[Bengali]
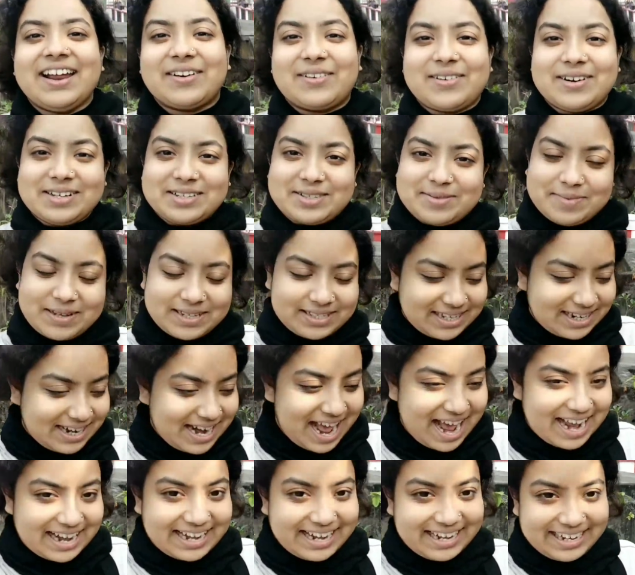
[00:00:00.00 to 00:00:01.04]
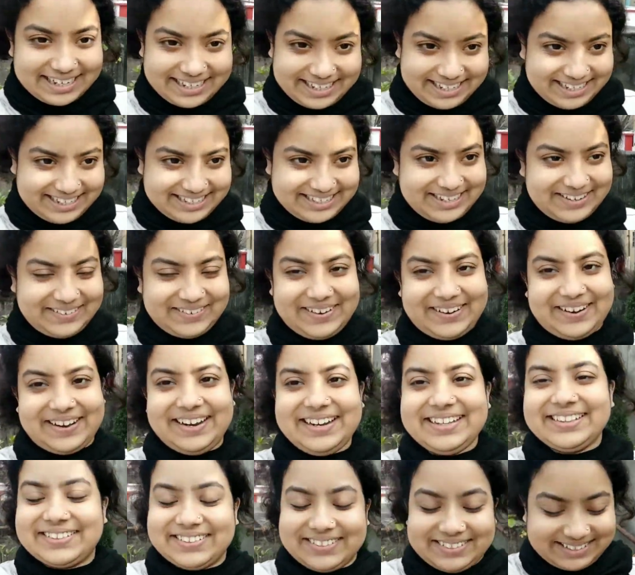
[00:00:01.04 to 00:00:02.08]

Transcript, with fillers: ক্রিসমাসের আগে নিয়ে যাওয়া হয় তো